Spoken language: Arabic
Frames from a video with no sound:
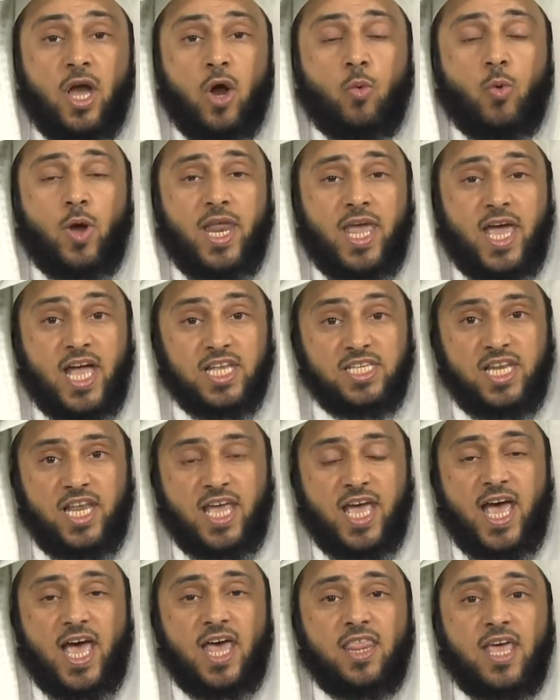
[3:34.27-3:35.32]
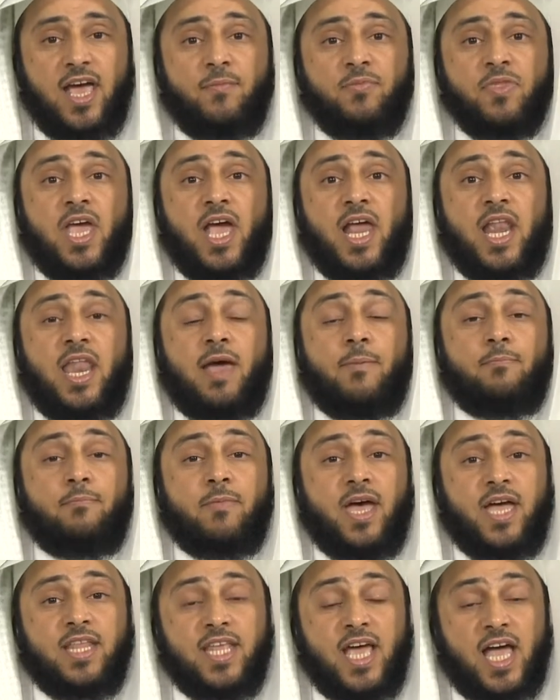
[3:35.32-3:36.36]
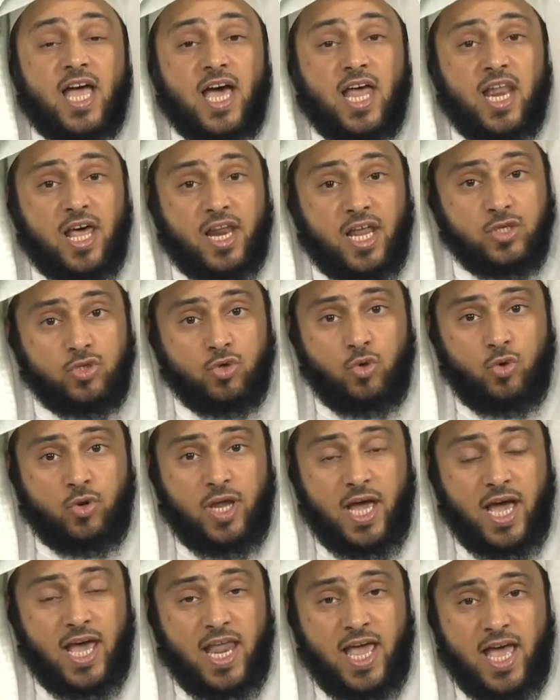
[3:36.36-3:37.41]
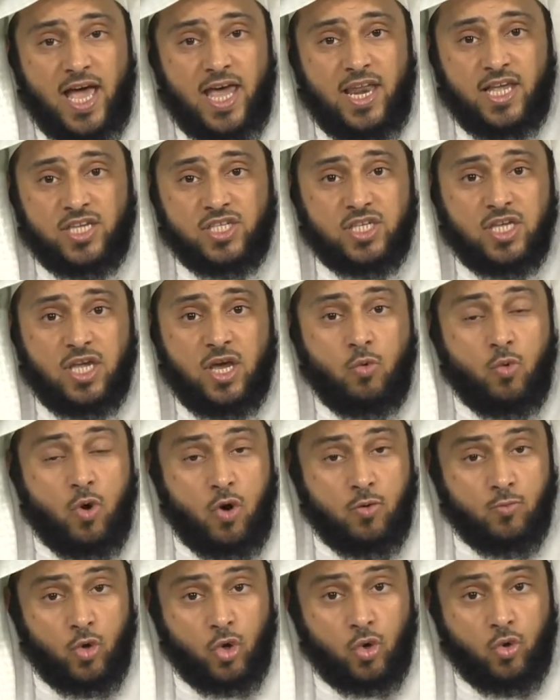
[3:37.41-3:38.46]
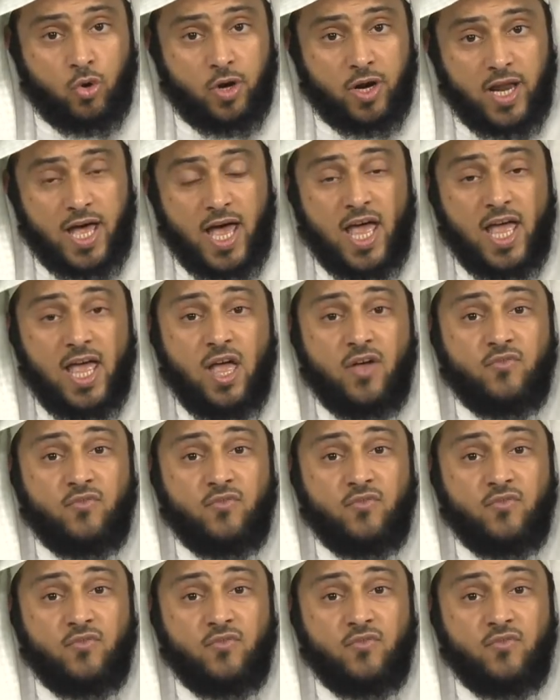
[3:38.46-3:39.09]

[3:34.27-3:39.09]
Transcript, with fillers: ولأجل هذا لما دخل رجل على أنس وهم القراء